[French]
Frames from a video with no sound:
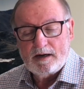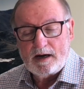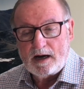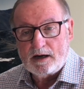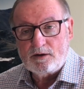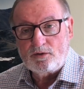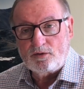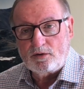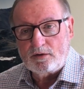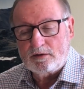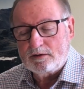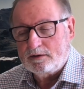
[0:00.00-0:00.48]

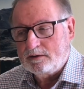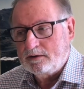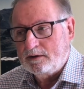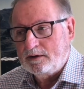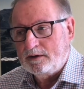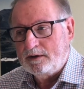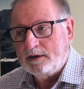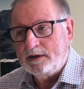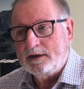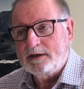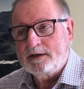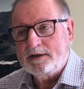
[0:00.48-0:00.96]
Alors,
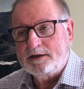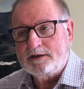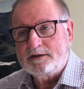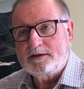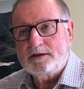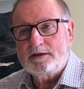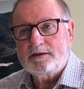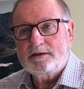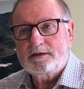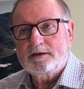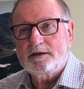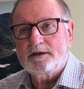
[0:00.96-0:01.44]
euh, elle a
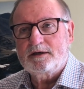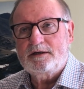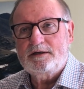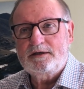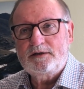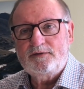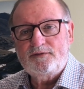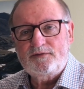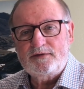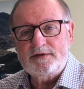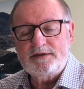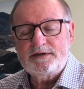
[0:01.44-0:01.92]
été très
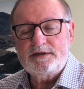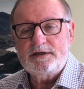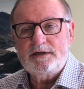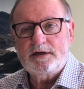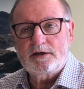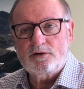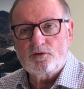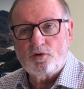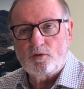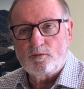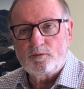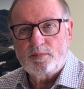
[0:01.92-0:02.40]

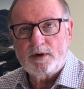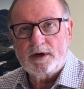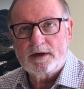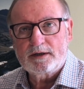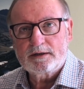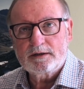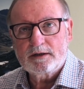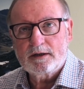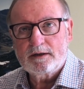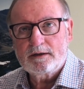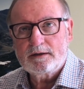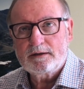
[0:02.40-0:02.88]
difficile à
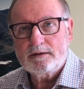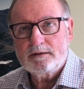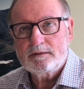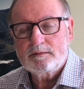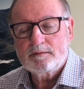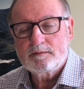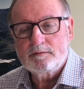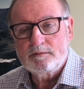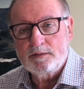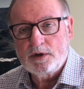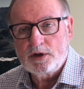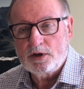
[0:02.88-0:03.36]
comprendre,
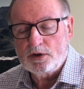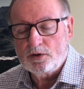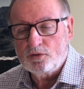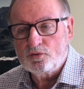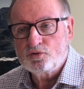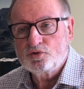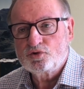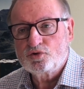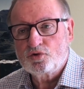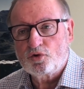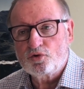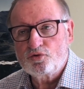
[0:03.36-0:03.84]
mais
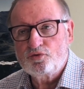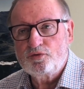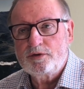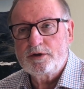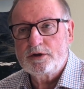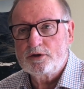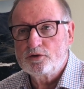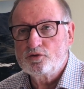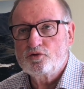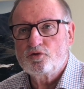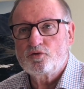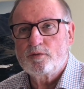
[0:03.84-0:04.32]

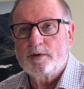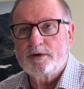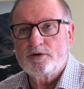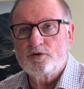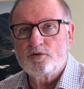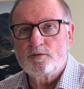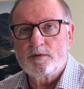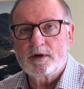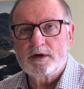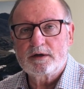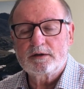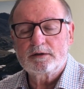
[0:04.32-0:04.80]
aujourd'hui,
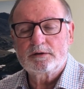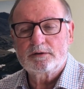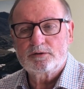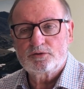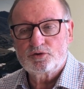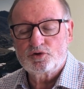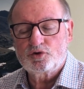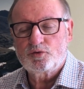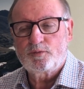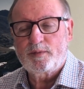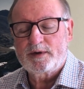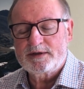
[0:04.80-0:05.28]
globalement,
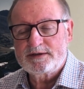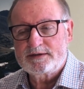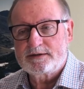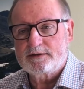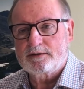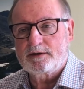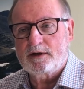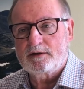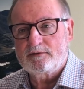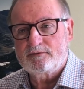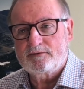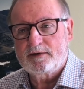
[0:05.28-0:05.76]
je
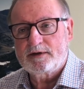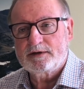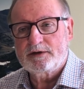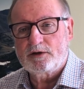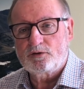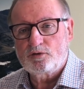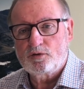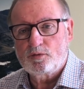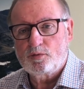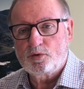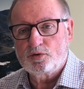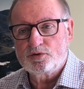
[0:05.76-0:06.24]
pense qu'elle va
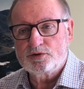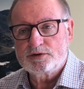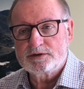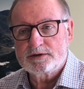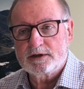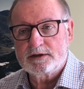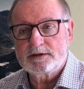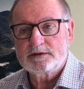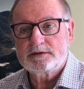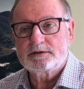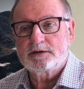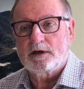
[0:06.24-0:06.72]
dans le bon
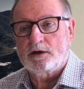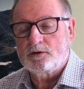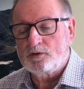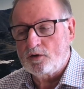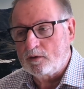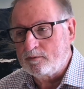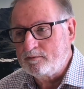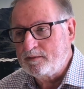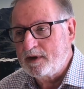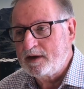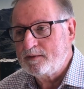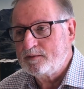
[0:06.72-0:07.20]
sens.
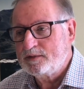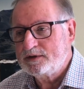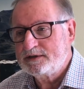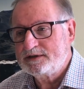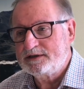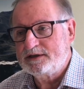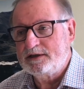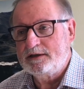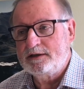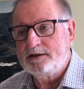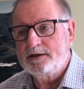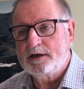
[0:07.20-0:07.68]
Alors, même
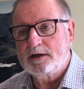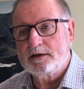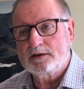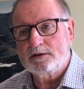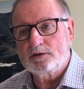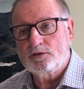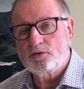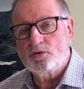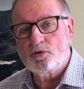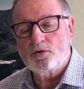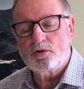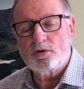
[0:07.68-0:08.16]
s'il y a
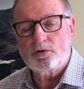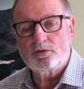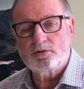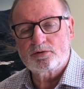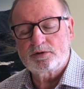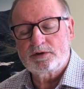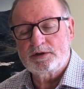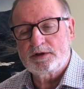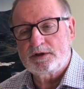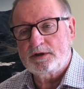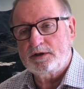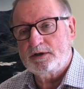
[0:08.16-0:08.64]

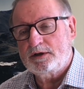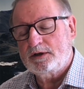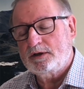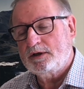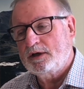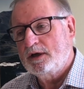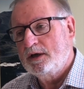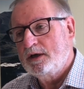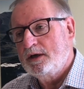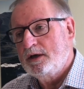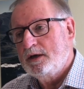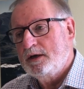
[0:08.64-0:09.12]
encore des,
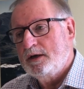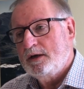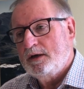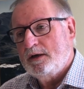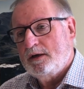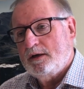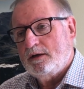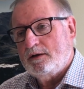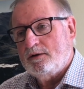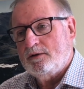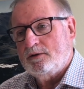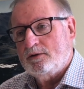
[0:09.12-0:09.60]

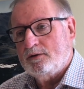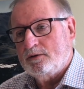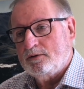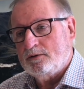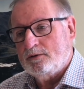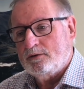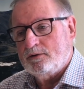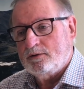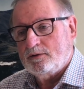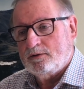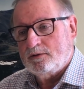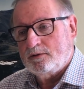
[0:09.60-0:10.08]

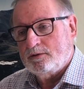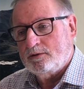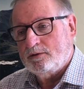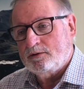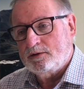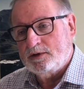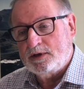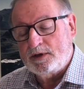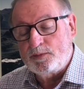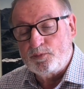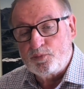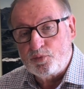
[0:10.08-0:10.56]
euh,
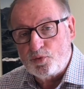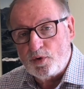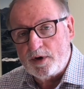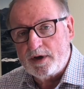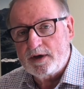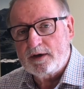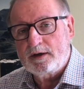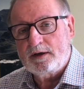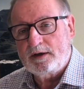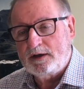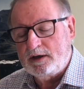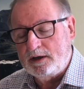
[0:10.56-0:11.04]
des
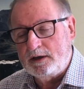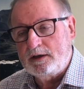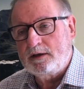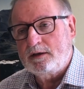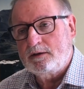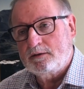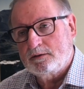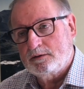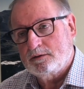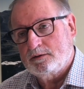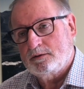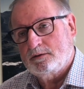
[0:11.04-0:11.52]
points
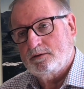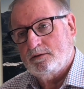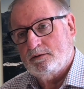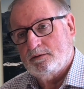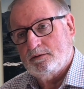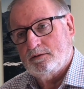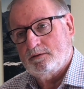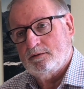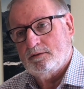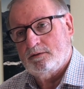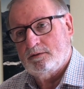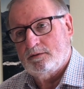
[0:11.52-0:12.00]
qui
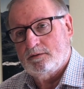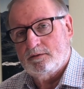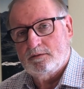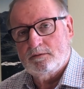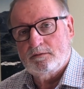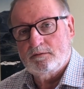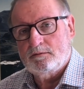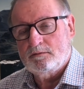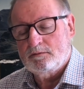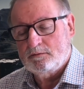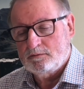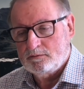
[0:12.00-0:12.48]
euh,
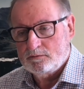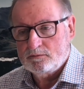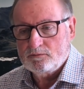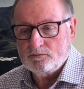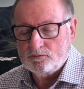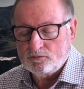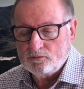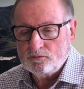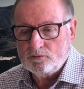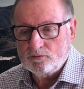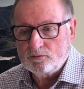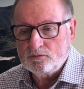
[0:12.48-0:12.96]

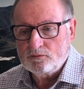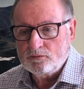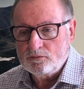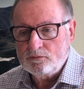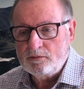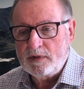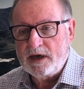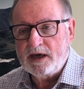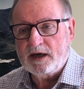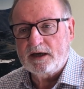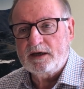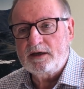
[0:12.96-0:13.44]

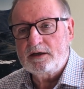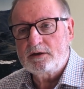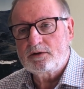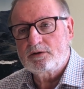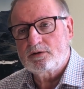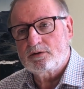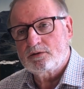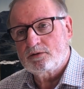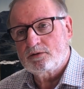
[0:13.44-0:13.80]
méritent